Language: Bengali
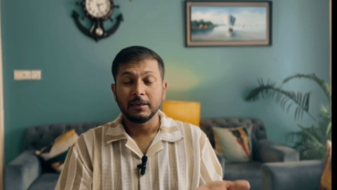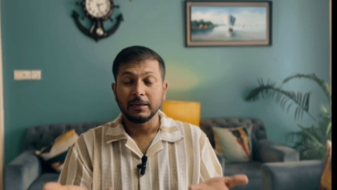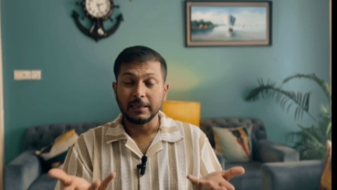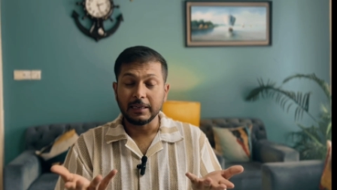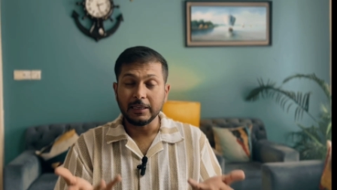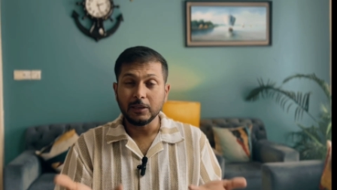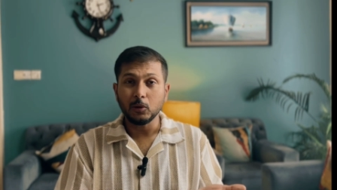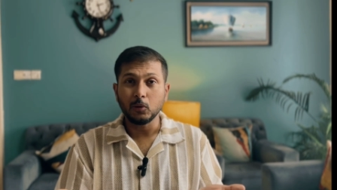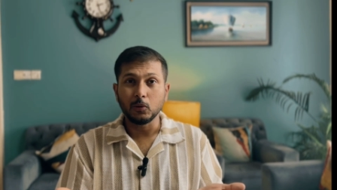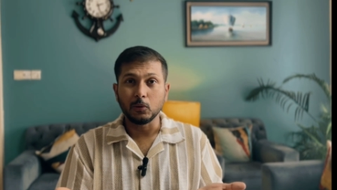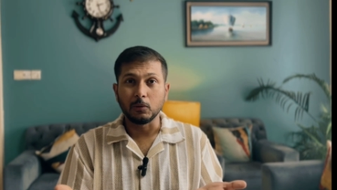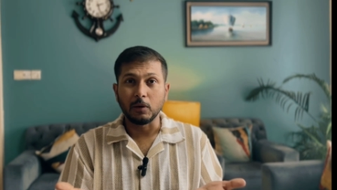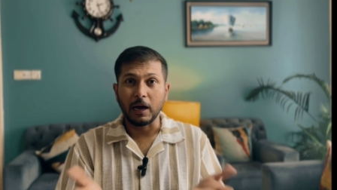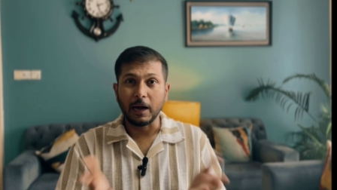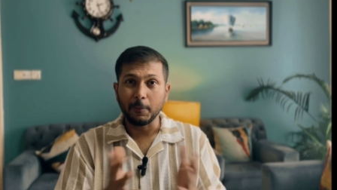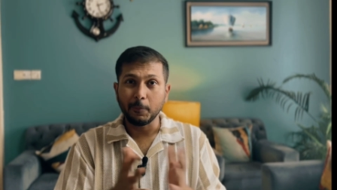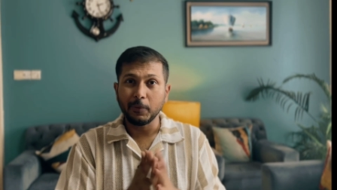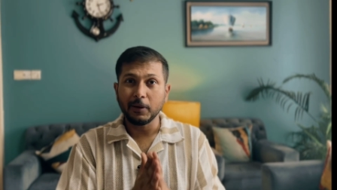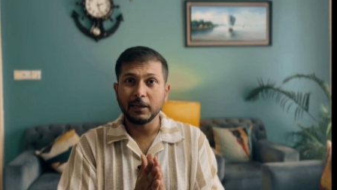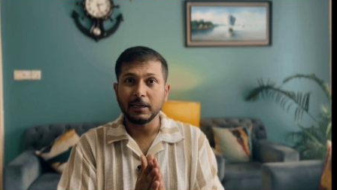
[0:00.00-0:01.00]
কিন্তু
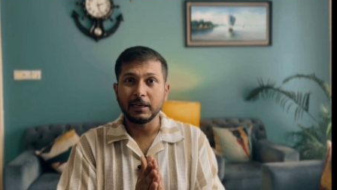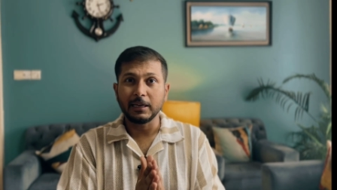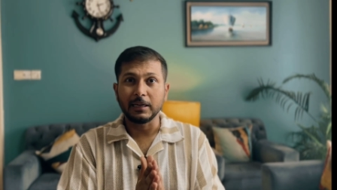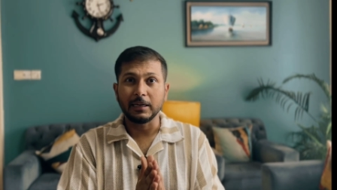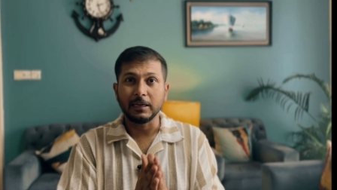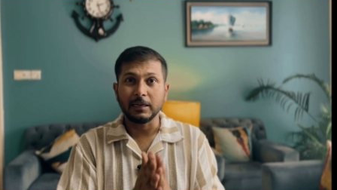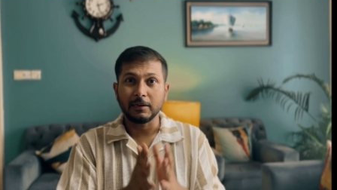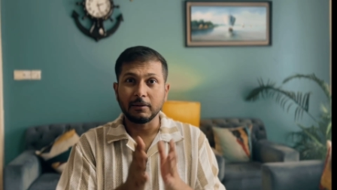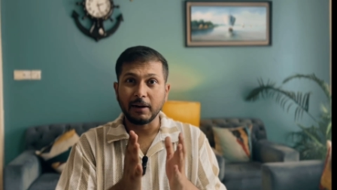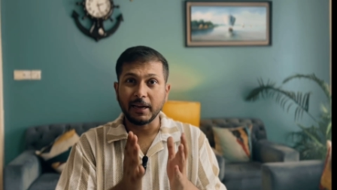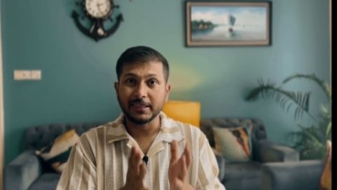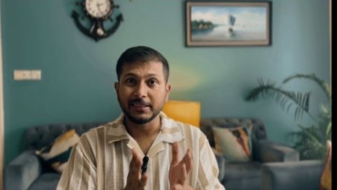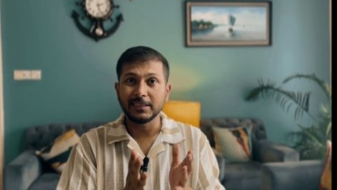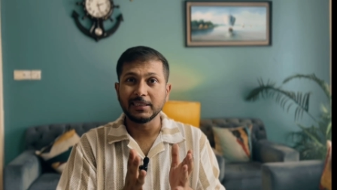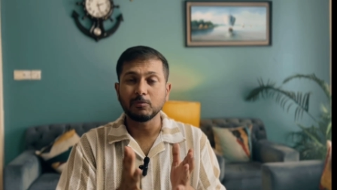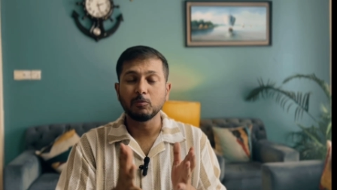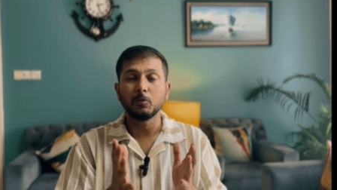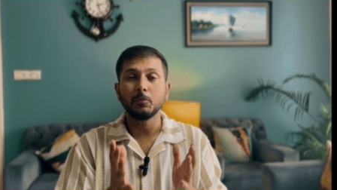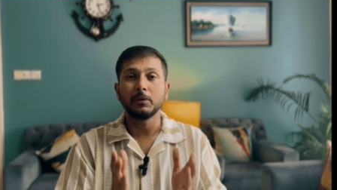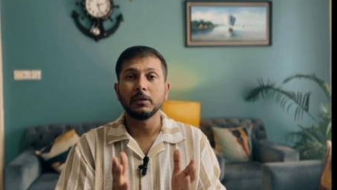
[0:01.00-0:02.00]
আপনাকে ক্রাইসিস
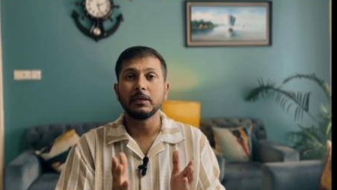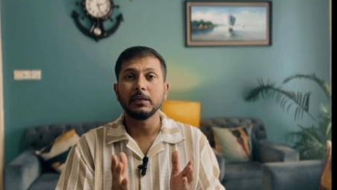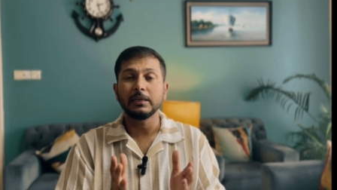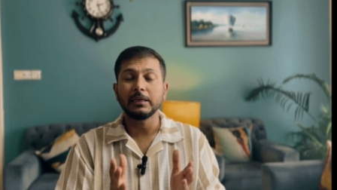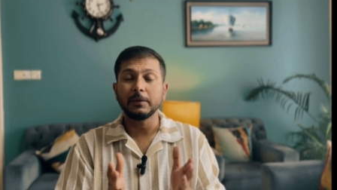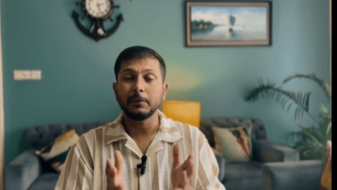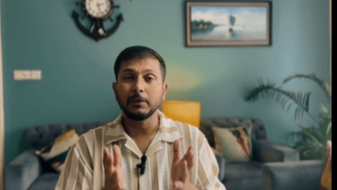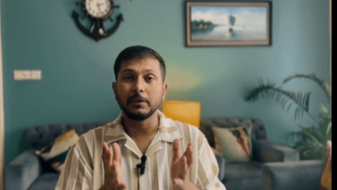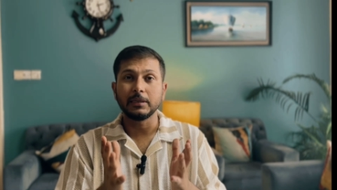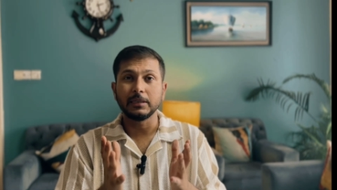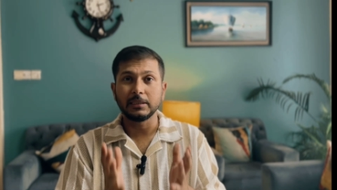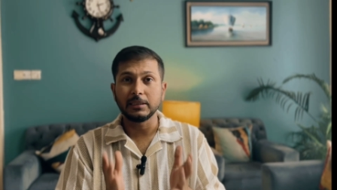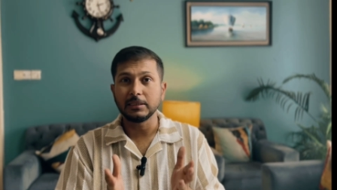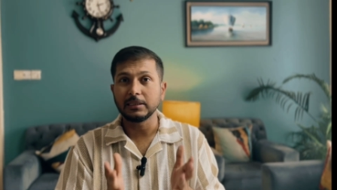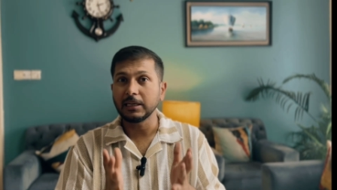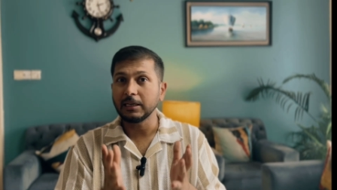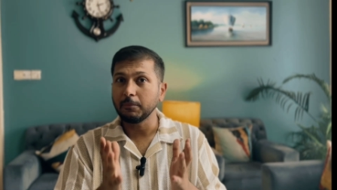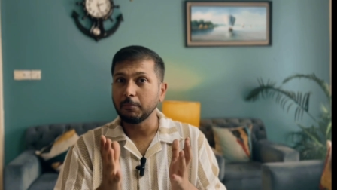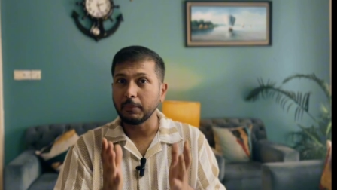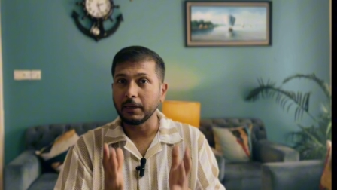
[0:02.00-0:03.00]
মোমেন্টে কীভাবে
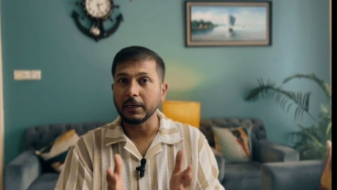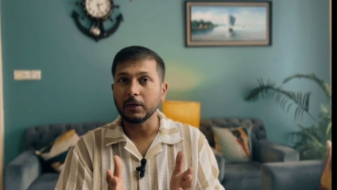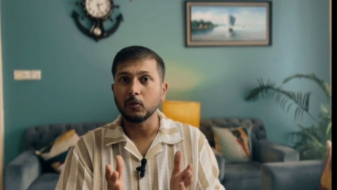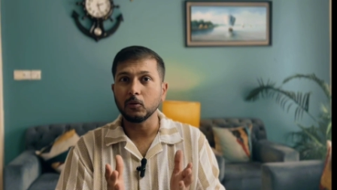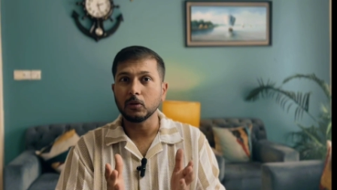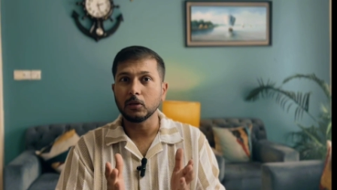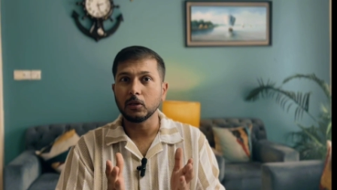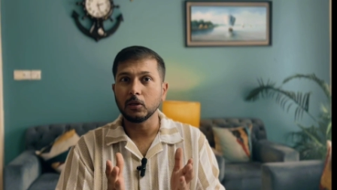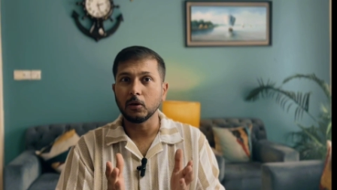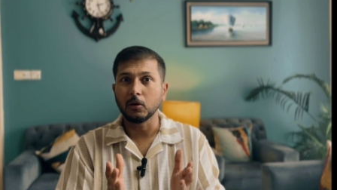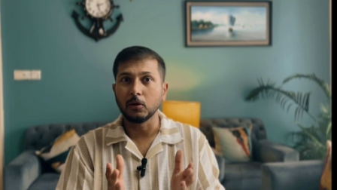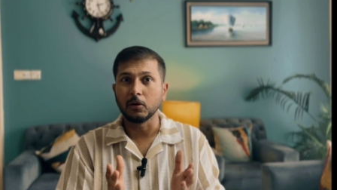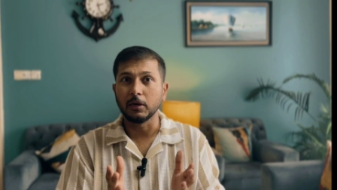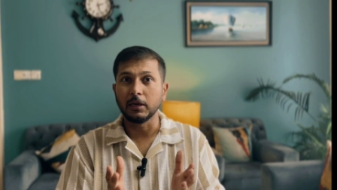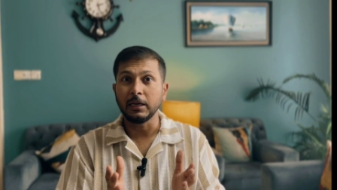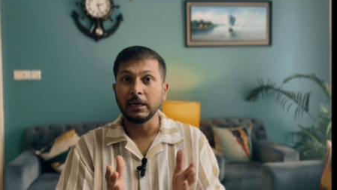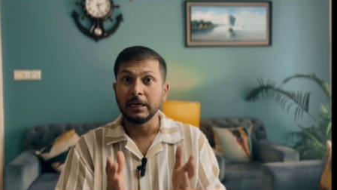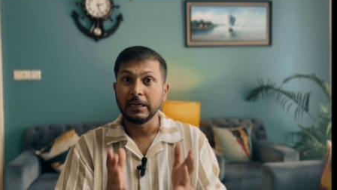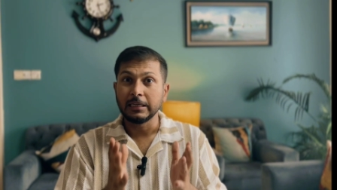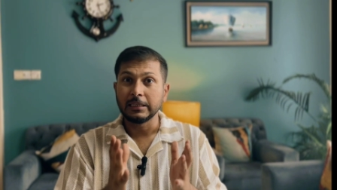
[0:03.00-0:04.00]
ডিসিশান মেক করতে হয়
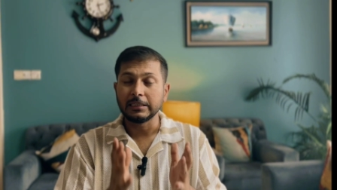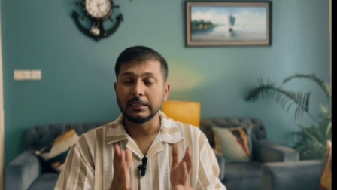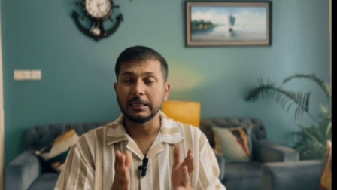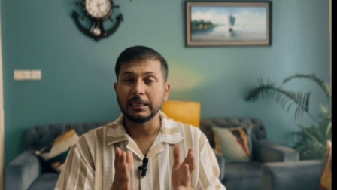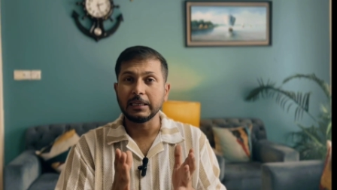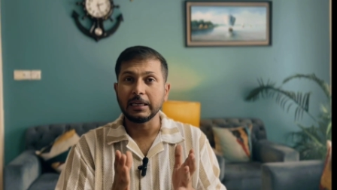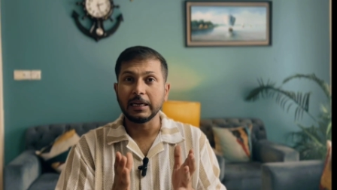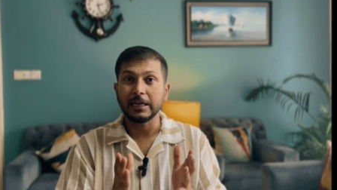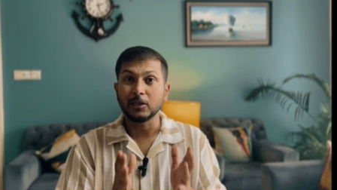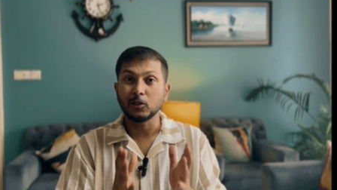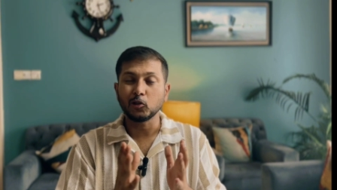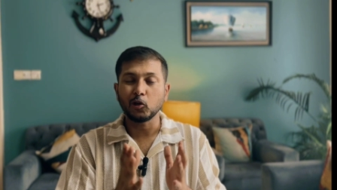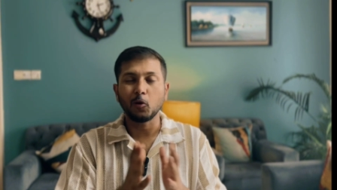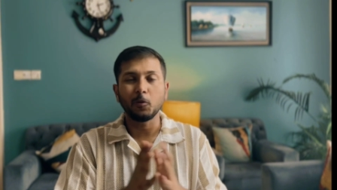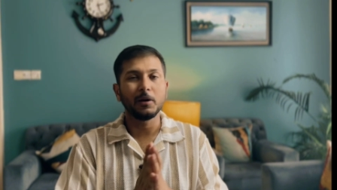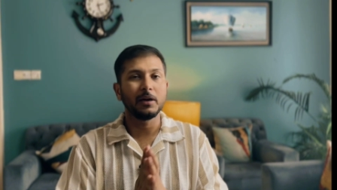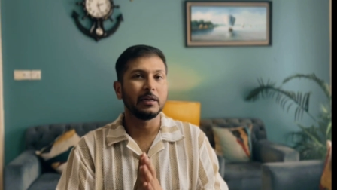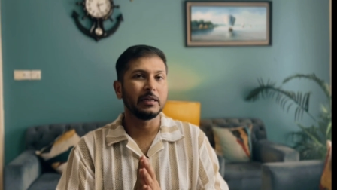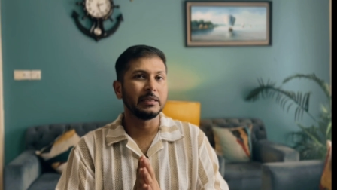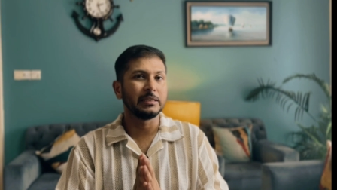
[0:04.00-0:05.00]
সেটা
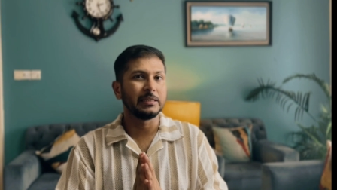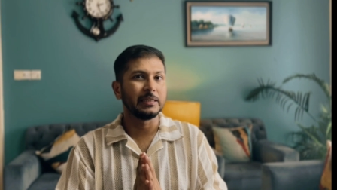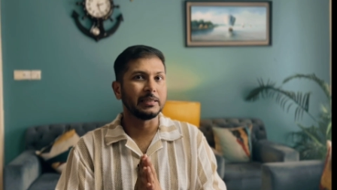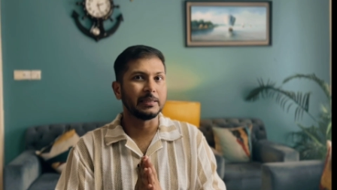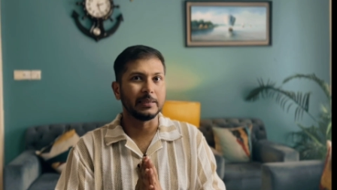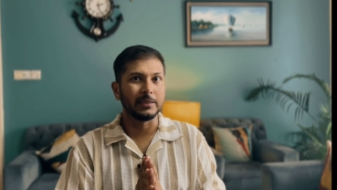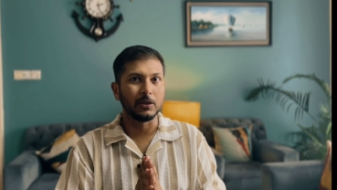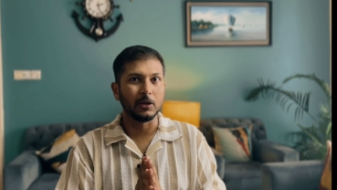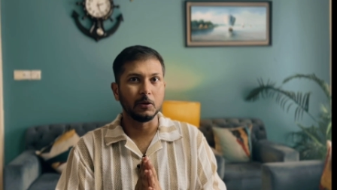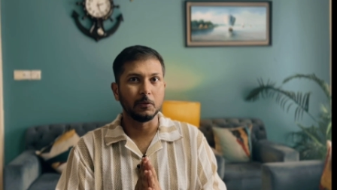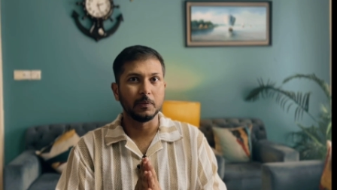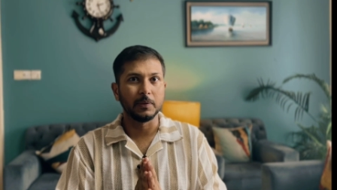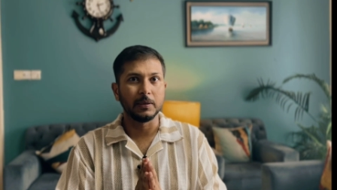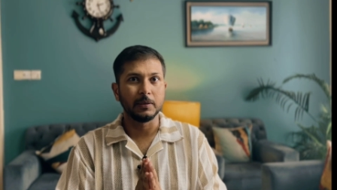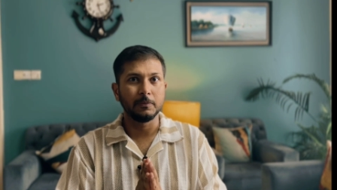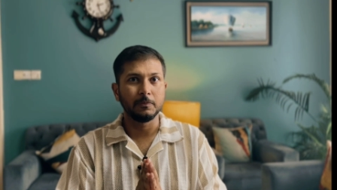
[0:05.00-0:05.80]
সবার আগে শিখতে হবে